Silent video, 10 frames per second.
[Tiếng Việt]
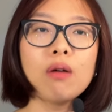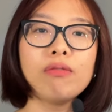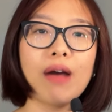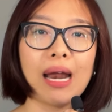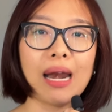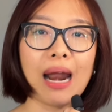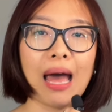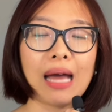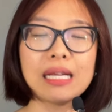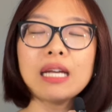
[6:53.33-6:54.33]
chứ không phải
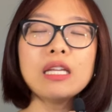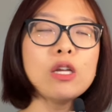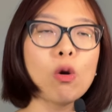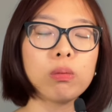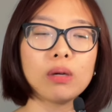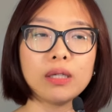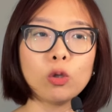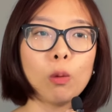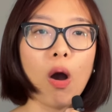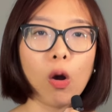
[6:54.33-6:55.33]
là nhẫn nhục
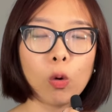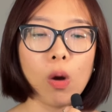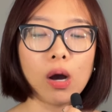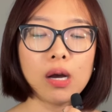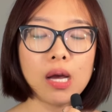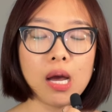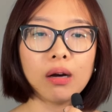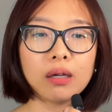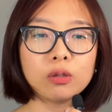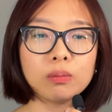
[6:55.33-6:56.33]
để rồi bỏ cuộc.
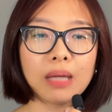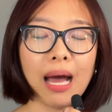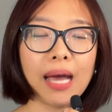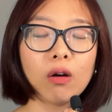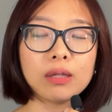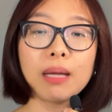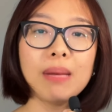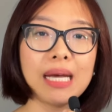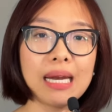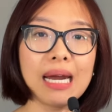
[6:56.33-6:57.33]
Thường chúng ta hay có
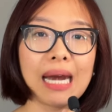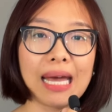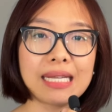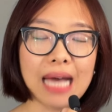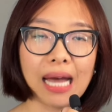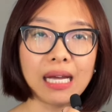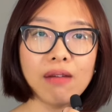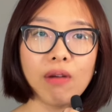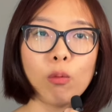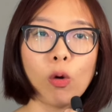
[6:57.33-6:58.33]
tâm lý là né
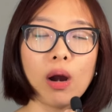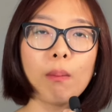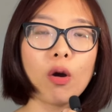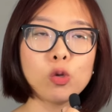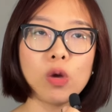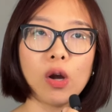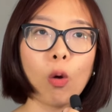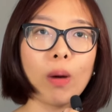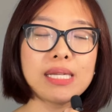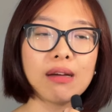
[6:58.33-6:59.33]
tránh ấy và muốn là mọi
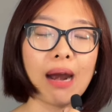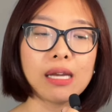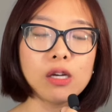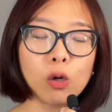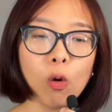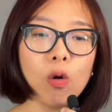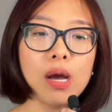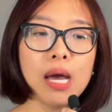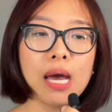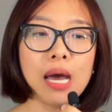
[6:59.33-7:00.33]
chuyện nó quay trở lại như
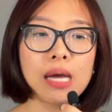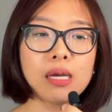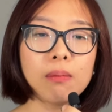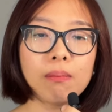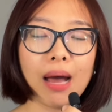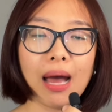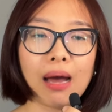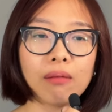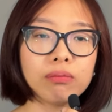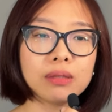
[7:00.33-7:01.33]
cũ. Nhưng
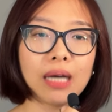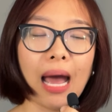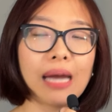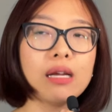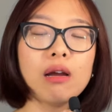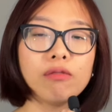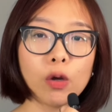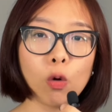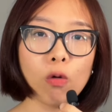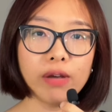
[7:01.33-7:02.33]
mà chẳng hạn như
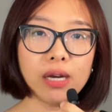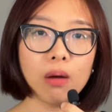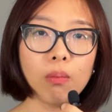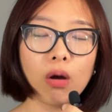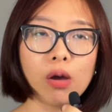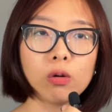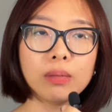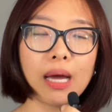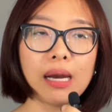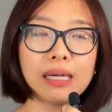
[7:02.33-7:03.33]
là với Covid, mọi
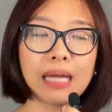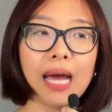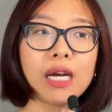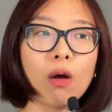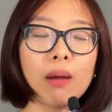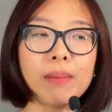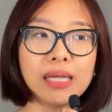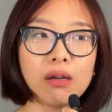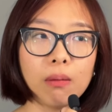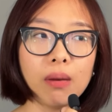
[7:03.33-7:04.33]
người cũng thấy là người ta hay nói
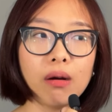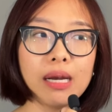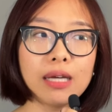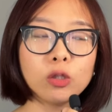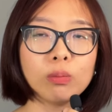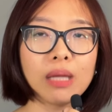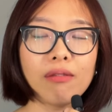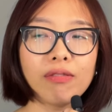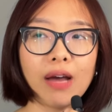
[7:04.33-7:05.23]
là bình thường mới là chúng